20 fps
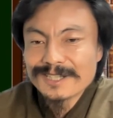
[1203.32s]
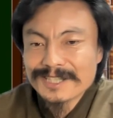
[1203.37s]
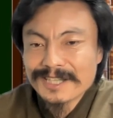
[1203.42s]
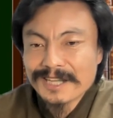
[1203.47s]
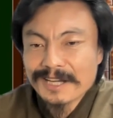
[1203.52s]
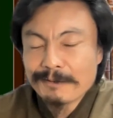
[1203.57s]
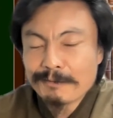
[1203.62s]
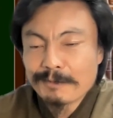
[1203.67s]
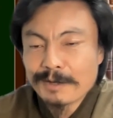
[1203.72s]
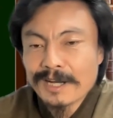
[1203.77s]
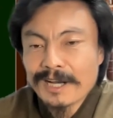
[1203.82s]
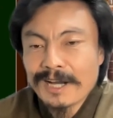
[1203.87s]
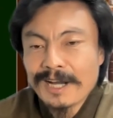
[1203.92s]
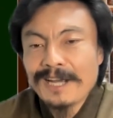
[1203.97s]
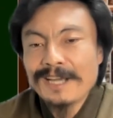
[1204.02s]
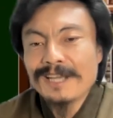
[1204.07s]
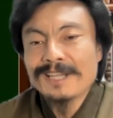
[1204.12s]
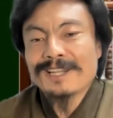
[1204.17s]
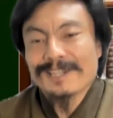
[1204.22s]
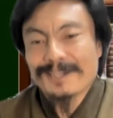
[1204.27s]
して、まあ、
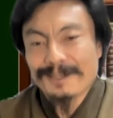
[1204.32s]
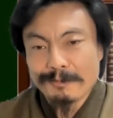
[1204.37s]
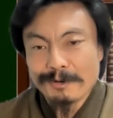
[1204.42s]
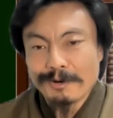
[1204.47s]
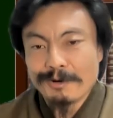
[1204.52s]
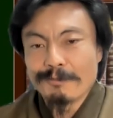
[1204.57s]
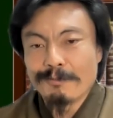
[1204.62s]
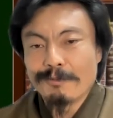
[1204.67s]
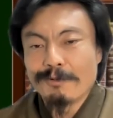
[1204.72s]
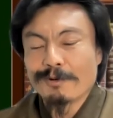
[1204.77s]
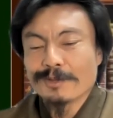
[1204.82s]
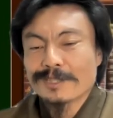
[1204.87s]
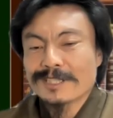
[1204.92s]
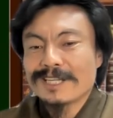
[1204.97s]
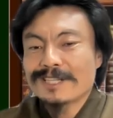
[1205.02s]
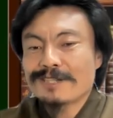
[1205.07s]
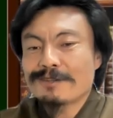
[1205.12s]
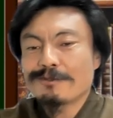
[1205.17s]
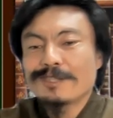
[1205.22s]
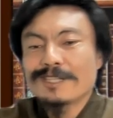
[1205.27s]
生えててももう
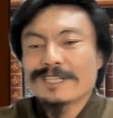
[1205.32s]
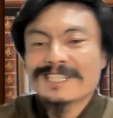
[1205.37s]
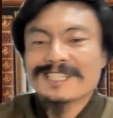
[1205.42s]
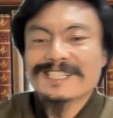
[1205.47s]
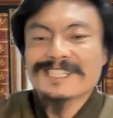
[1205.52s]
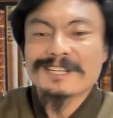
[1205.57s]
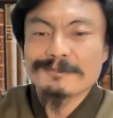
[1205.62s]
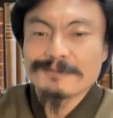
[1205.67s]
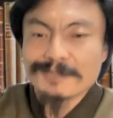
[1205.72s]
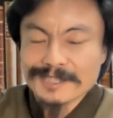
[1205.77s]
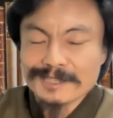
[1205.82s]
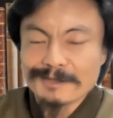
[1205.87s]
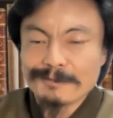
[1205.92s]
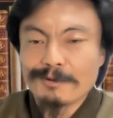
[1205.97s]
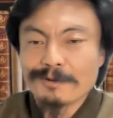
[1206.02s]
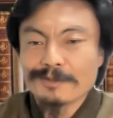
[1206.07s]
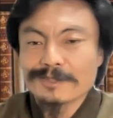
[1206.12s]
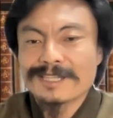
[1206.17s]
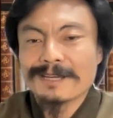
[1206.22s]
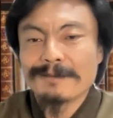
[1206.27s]
最初に切っちゃうんですね
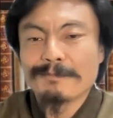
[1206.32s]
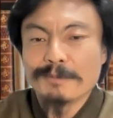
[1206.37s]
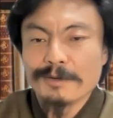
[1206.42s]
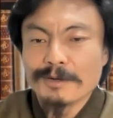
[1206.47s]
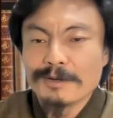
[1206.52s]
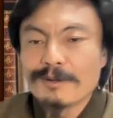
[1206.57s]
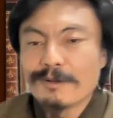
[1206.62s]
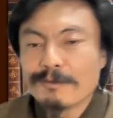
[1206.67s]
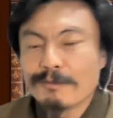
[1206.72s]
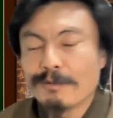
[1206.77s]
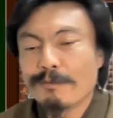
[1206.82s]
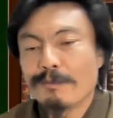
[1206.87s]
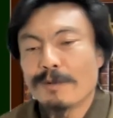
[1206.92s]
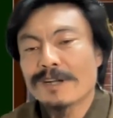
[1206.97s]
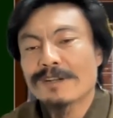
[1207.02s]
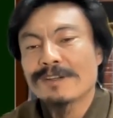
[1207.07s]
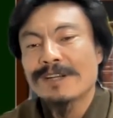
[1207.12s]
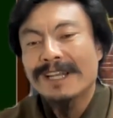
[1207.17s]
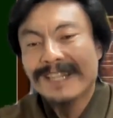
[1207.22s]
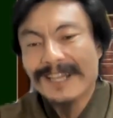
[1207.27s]
もう全部もう
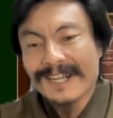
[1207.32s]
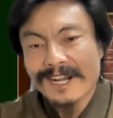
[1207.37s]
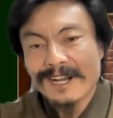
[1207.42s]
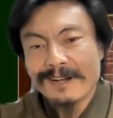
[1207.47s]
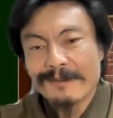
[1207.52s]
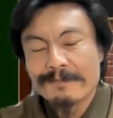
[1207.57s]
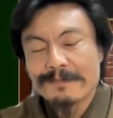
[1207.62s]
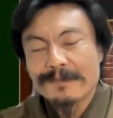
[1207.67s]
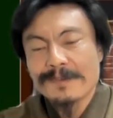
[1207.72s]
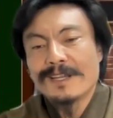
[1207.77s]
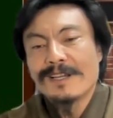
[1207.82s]
丸裸